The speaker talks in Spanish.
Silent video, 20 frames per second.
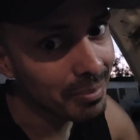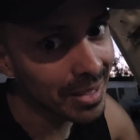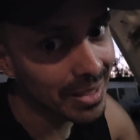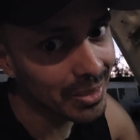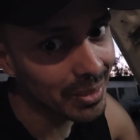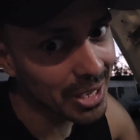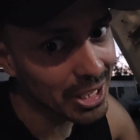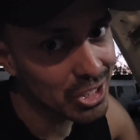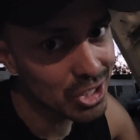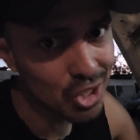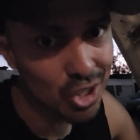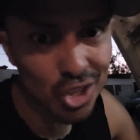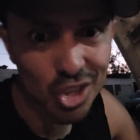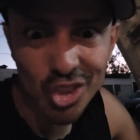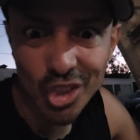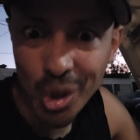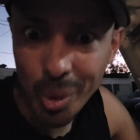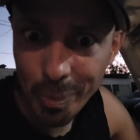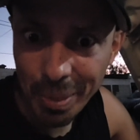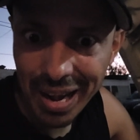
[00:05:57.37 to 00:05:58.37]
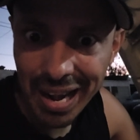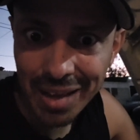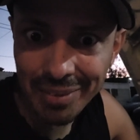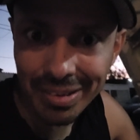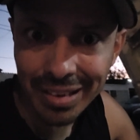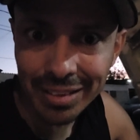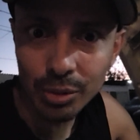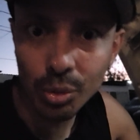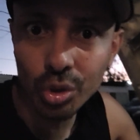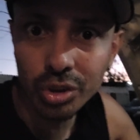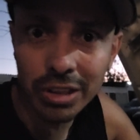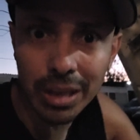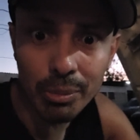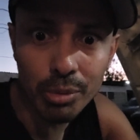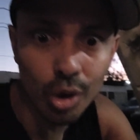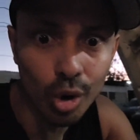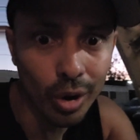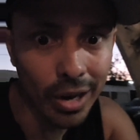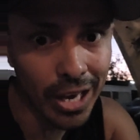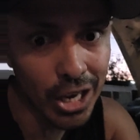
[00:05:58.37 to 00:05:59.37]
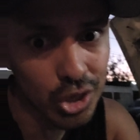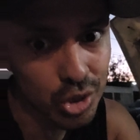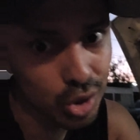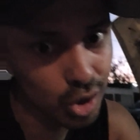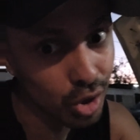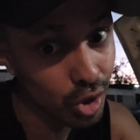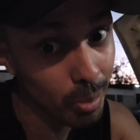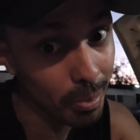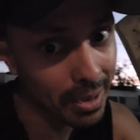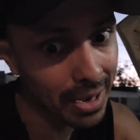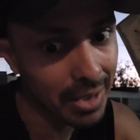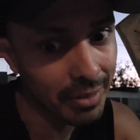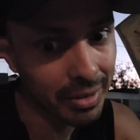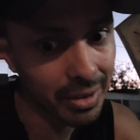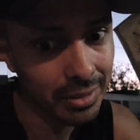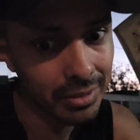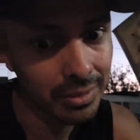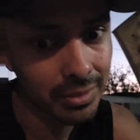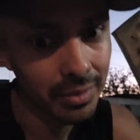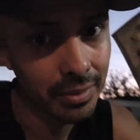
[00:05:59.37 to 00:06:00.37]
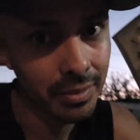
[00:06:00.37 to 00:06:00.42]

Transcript: Viendo hechos, no palabras. Usted vio hechos, no palabras.